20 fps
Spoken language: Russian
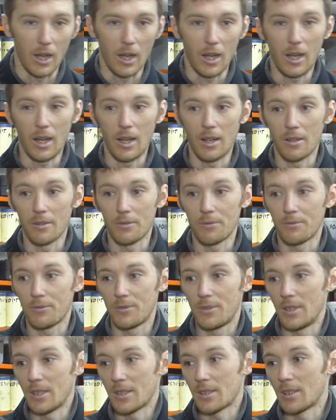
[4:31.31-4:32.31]
А
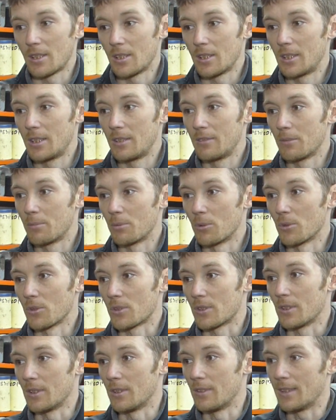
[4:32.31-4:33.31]
все остальные
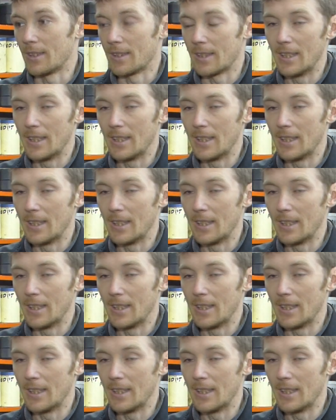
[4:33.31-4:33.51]
вопросы,